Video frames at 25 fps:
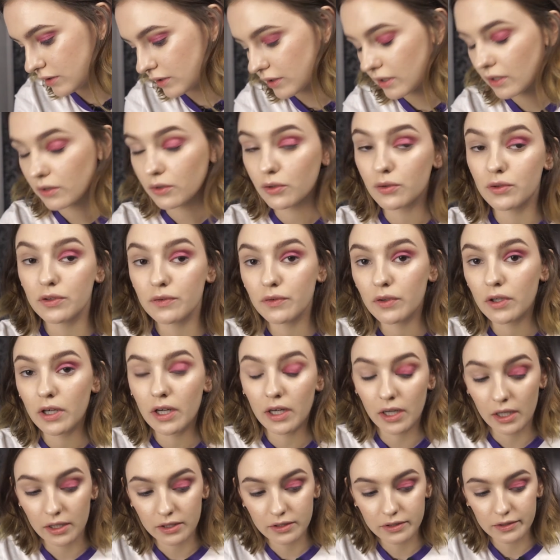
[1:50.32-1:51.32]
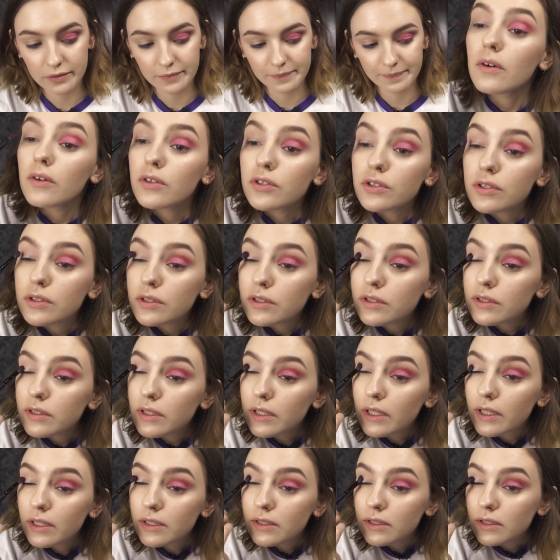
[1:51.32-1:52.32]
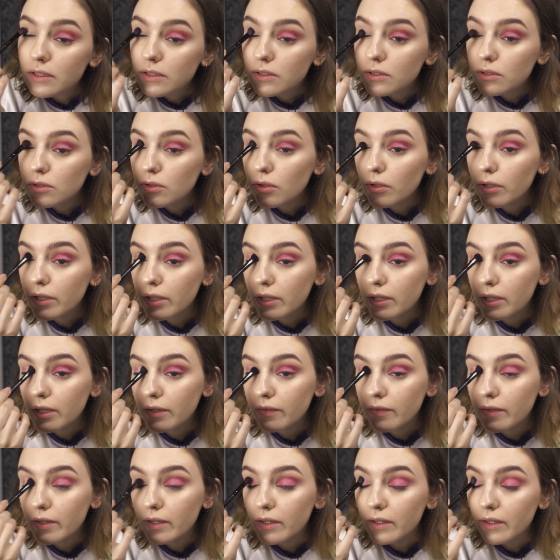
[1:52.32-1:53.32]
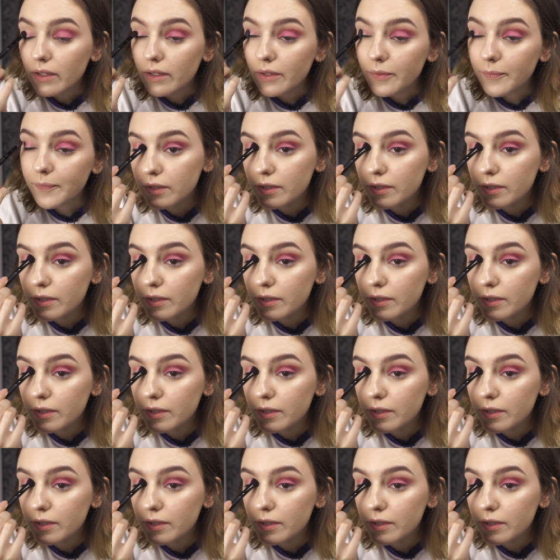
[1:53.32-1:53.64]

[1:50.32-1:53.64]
и какой у него характер? Очень интересная история, наверное.